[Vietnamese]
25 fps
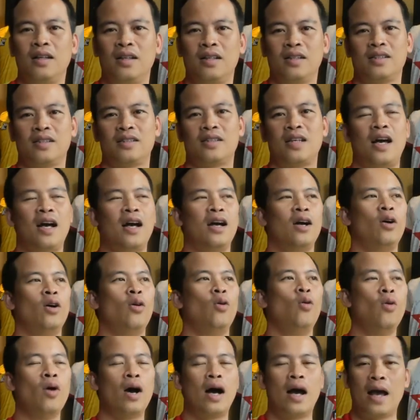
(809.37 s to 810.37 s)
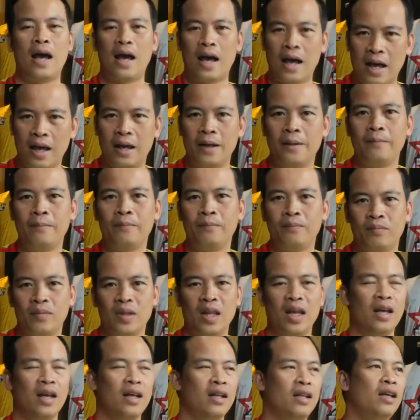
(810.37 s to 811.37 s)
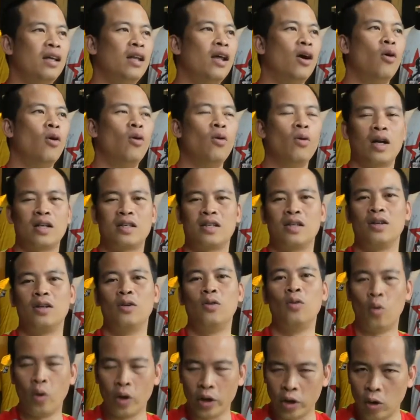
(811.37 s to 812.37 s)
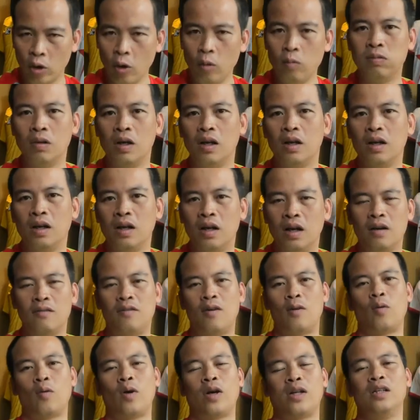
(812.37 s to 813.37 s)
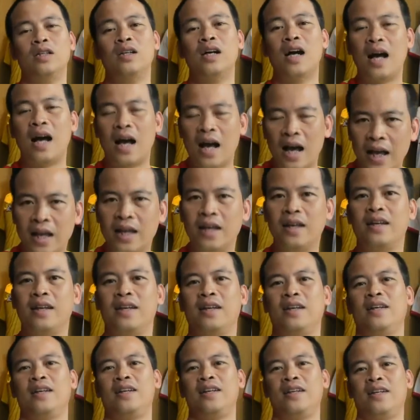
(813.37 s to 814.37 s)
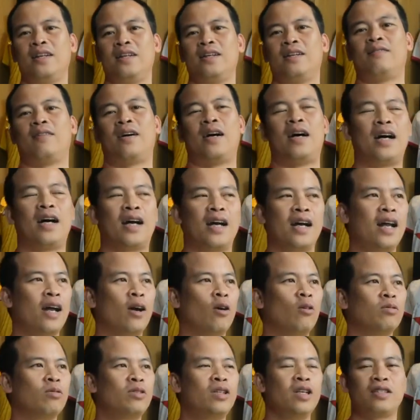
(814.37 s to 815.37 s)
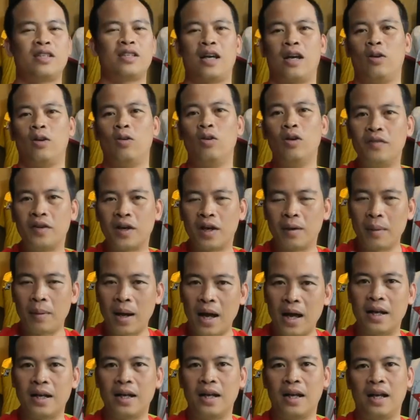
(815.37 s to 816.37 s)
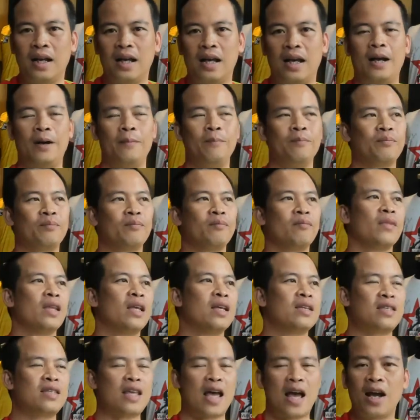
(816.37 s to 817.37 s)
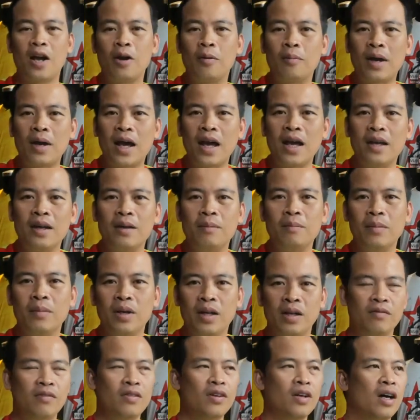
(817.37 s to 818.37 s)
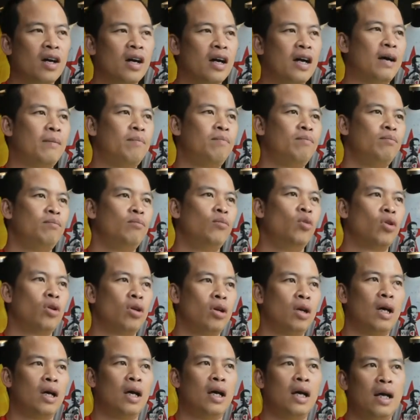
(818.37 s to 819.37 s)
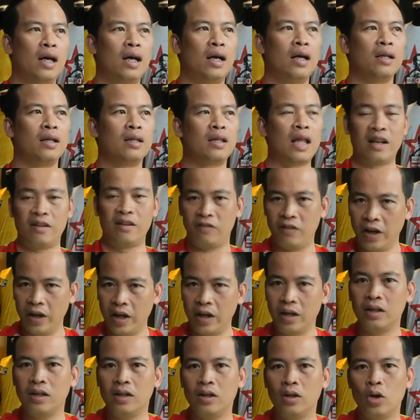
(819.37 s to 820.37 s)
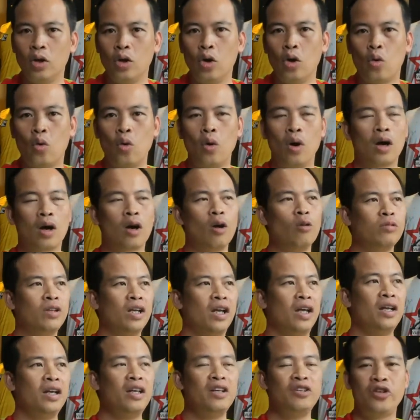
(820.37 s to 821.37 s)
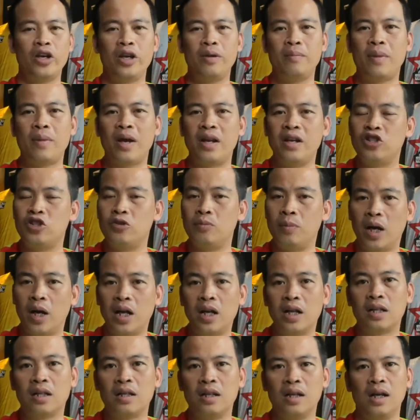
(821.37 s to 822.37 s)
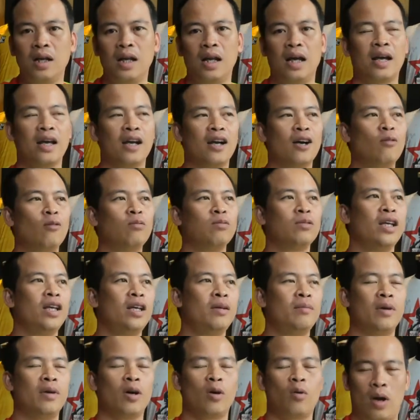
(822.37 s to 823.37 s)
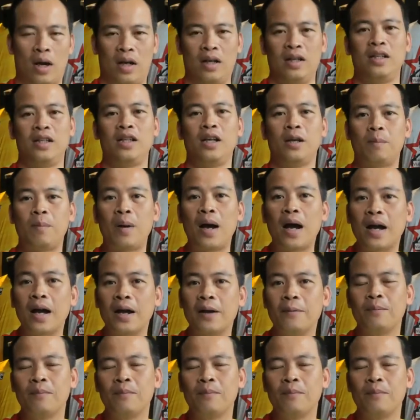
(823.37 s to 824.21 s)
sang UAE để thi đấu các trận đấu cuối cùng ở vòng loại thứ hai và cái này cũng chia sẻ luôn với các bạn là sáng ngày hôm nay mình vừa gặp một à, thành viên của công ty DJ Management tức là cái công ty mà quản lý thầy Park